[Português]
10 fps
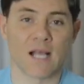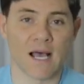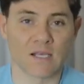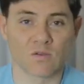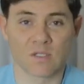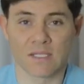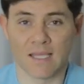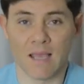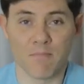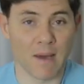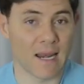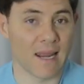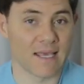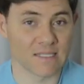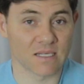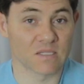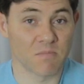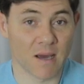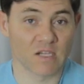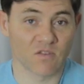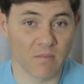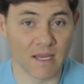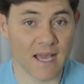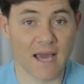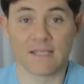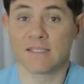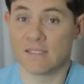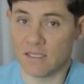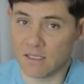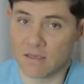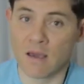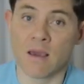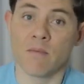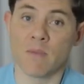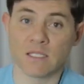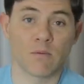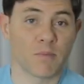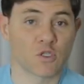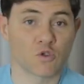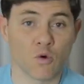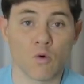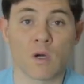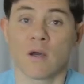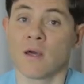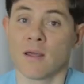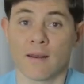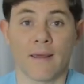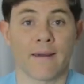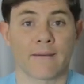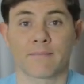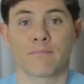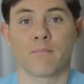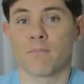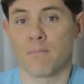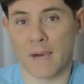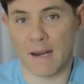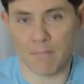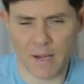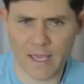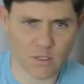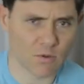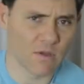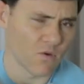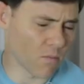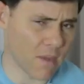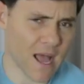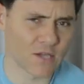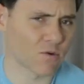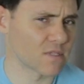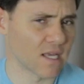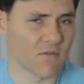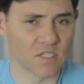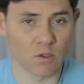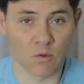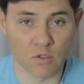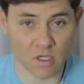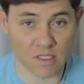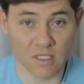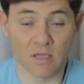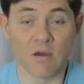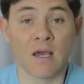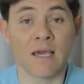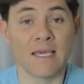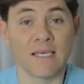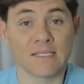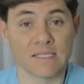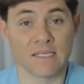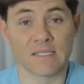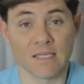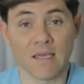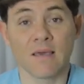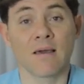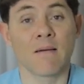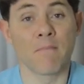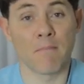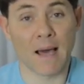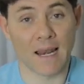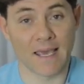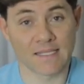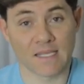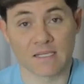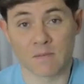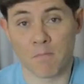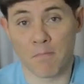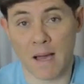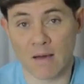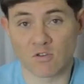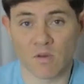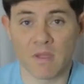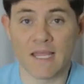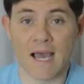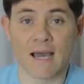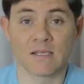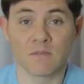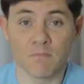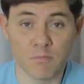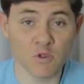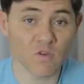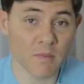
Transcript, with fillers: casos, tem palestras para os familiares? Sim, mesmo pessoa, né, um paraplégico, nível baixo, consegue fazer tudo sozinho? Existem palestras para os familiares, para os